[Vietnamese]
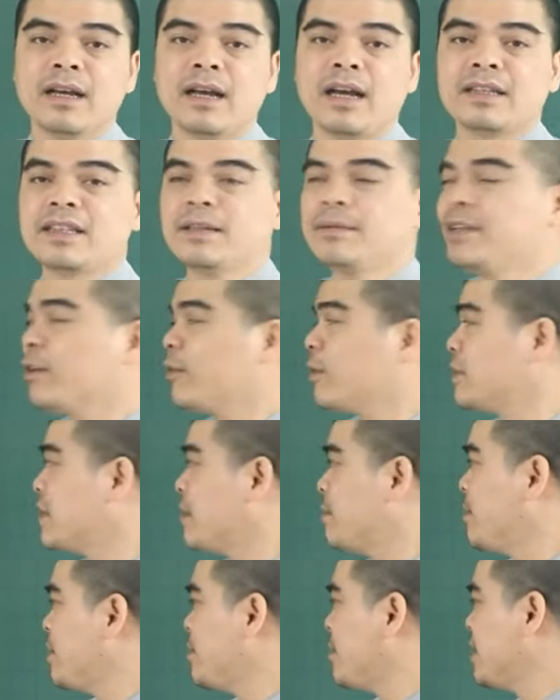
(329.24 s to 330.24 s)
à, tiếp theo con
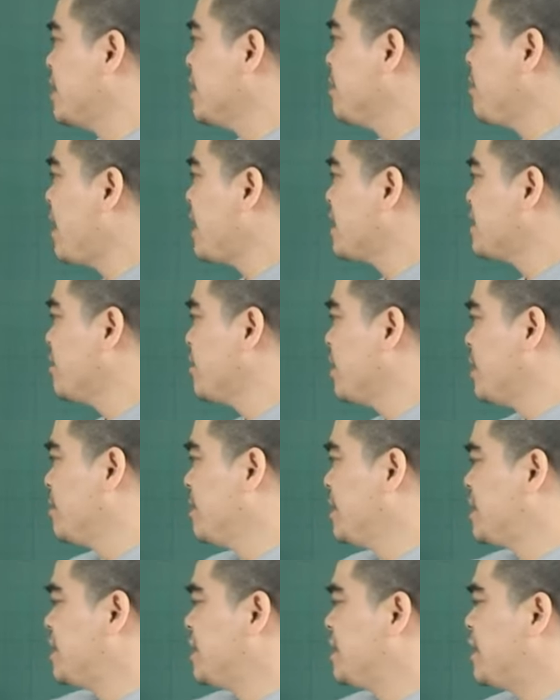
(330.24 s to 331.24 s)
giáp may mắn thứ ba trong ngày
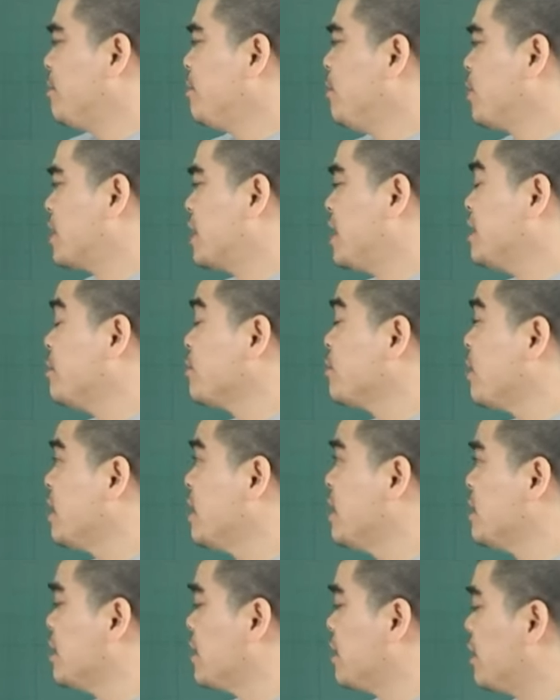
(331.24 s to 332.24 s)
19 tháng 1 ngày nhâm tuất
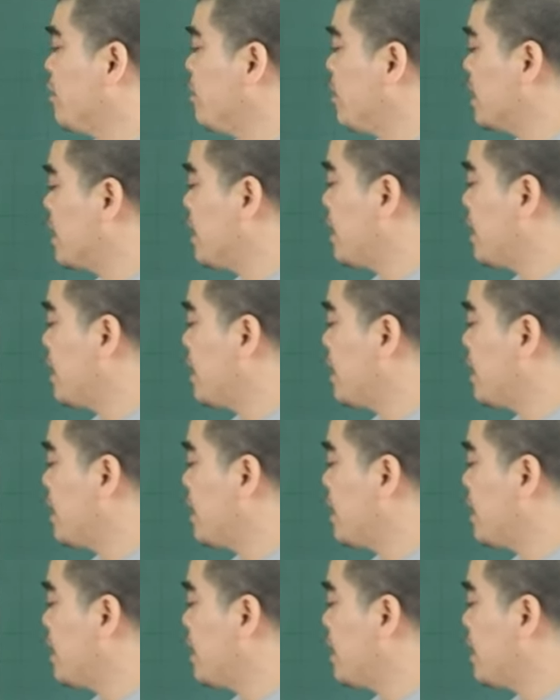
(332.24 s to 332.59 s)
thì không ai